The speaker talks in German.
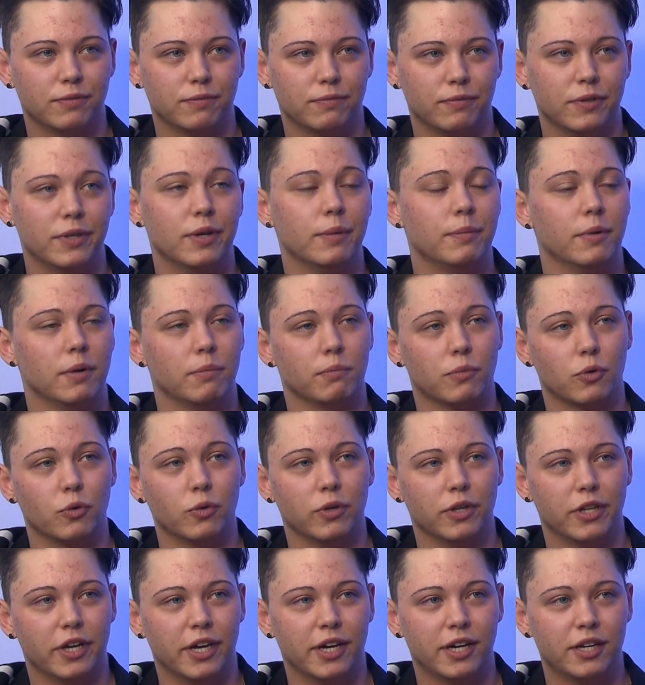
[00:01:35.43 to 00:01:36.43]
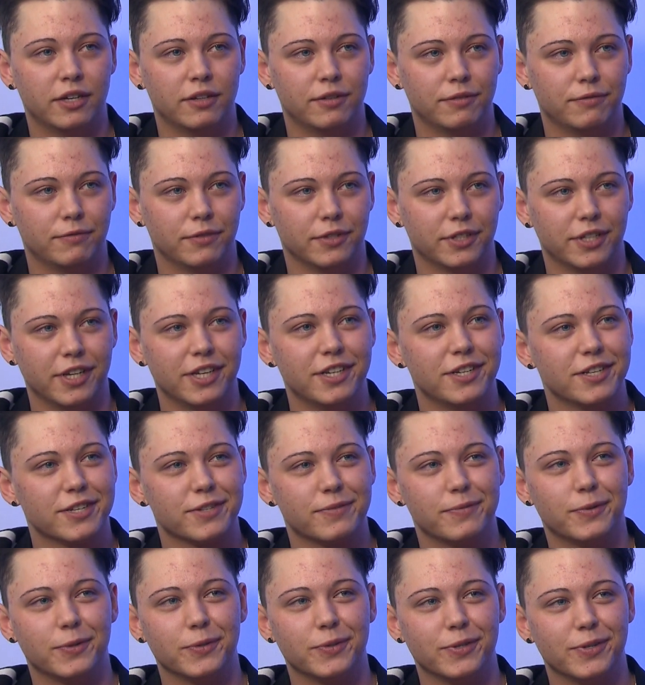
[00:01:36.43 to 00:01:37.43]
Ich habe ja einen Bruder auch, von mhm. Dennis
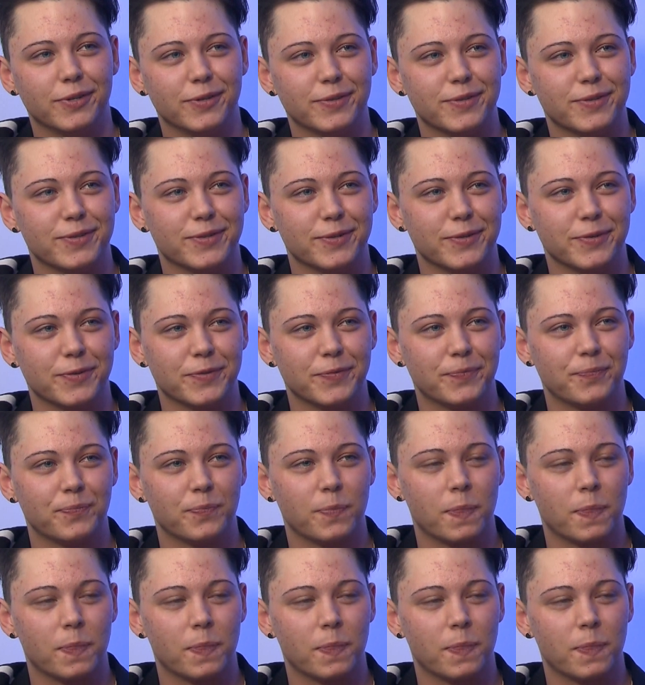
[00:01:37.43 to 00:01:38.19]
gewohnt, angezogen.